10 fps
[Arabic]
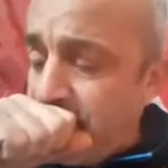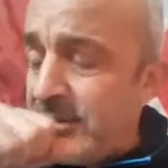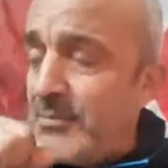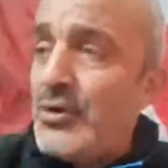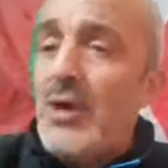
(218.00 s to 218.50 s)

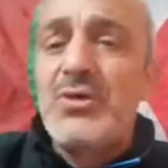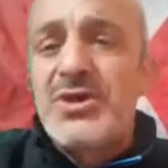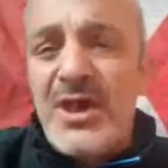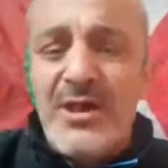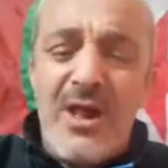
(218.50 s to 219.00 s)
سمحونا
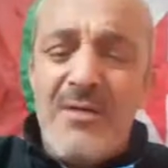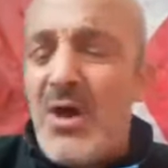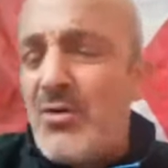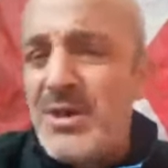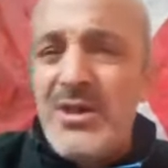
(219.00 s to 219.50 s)
والصرامه
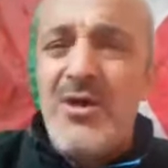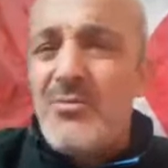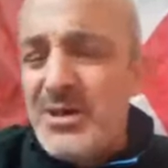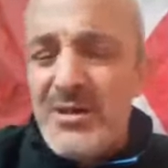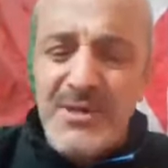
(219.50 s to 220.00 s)
ومنا
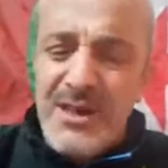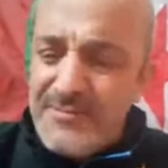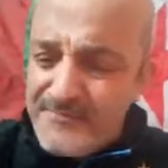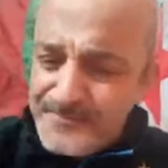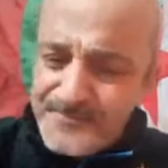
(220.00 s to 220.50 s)
ومنا منا
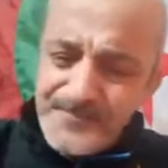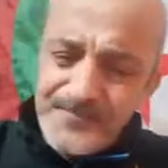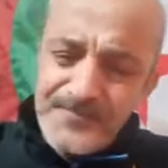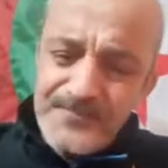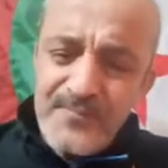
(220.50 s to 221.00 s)

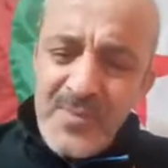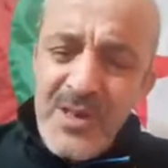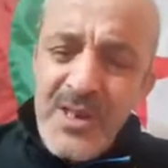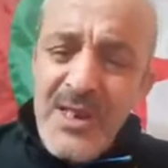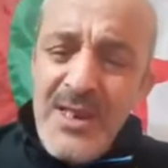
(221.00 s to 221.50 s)

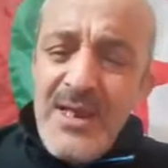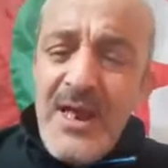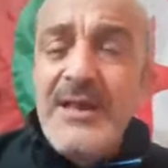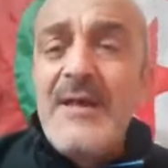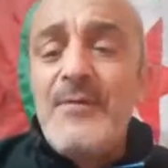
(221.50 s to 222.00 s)

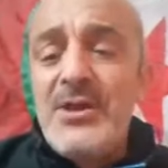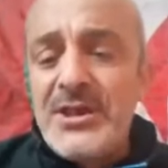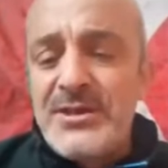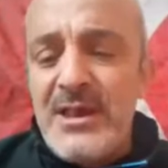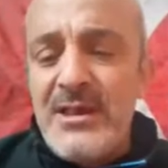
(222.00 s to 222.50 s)
حنا في
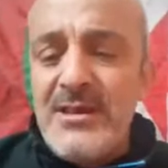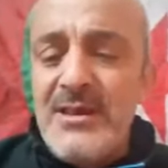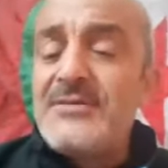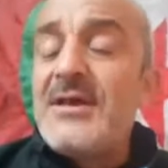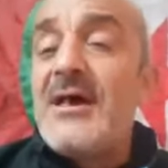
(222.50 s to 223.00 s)
الجزائر
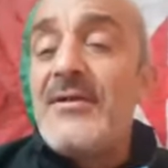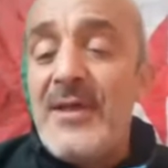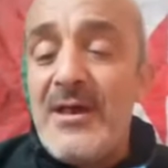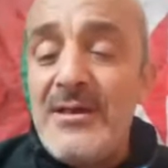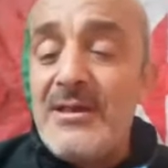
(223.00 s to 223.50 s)

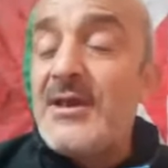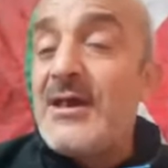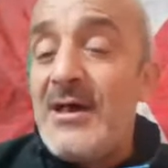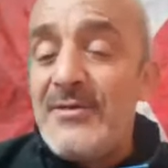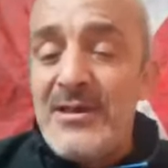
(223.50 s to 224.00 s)
يتقاضى
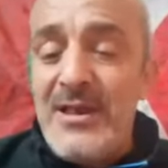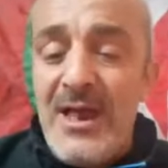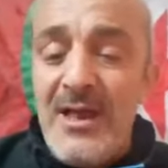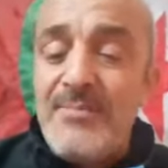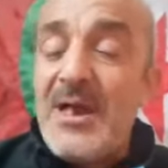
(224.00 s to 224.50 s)
يتقاضى
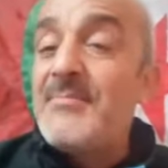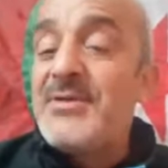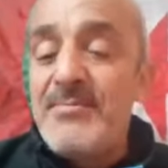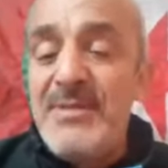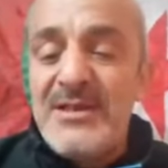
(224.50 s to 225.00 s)
اللعاب
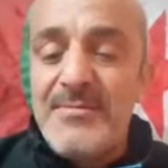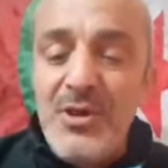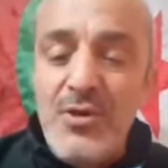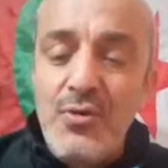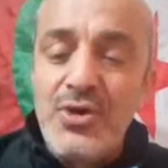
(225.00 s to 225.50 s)
500
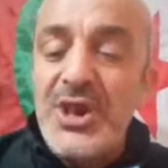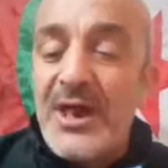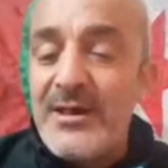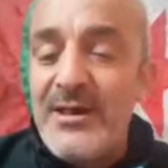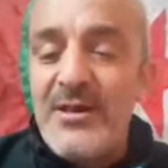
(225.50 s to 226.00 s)
مليون
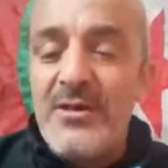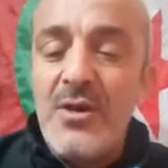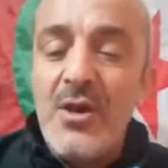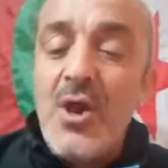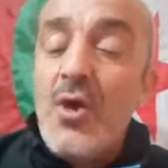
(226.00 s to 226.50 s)
شهريا
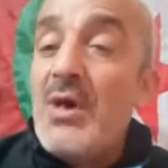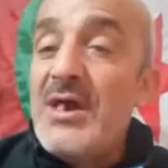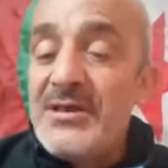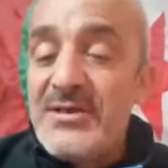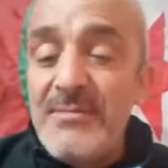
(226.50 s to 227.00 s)

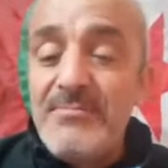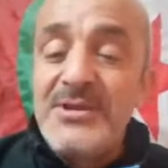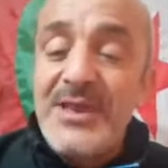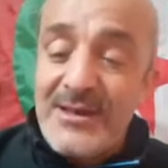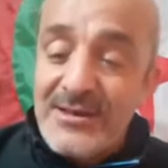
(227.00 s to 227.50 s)
ويتم
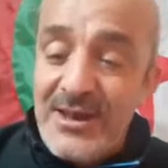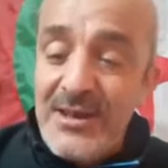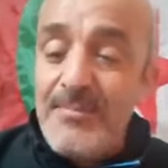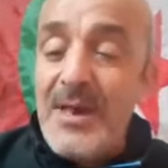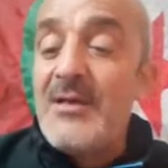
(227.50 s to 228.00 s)

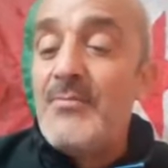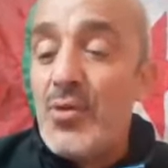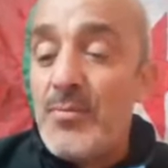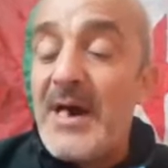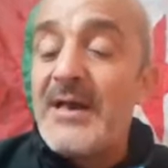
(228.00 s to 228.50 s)
ترتيب
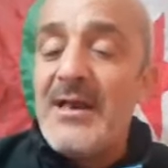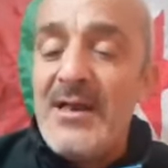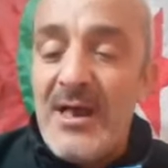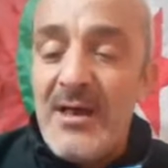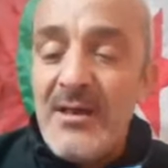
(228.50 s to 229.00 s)
المباراه
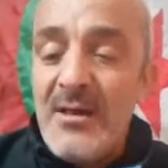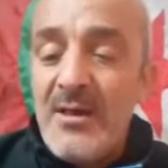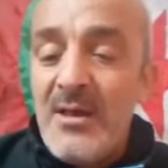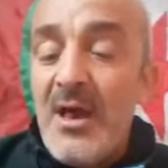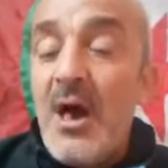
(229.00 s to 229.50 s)
له
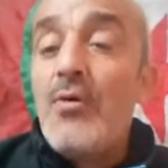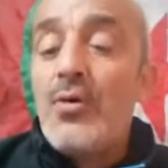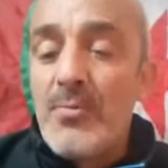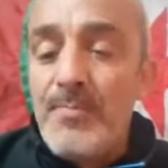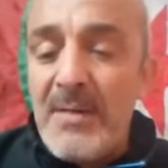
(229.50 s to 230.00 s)
او
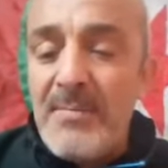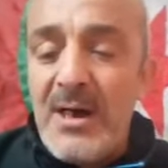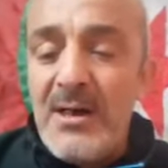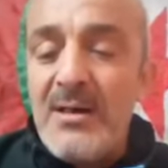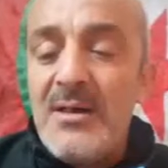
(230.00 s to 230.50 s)
ربما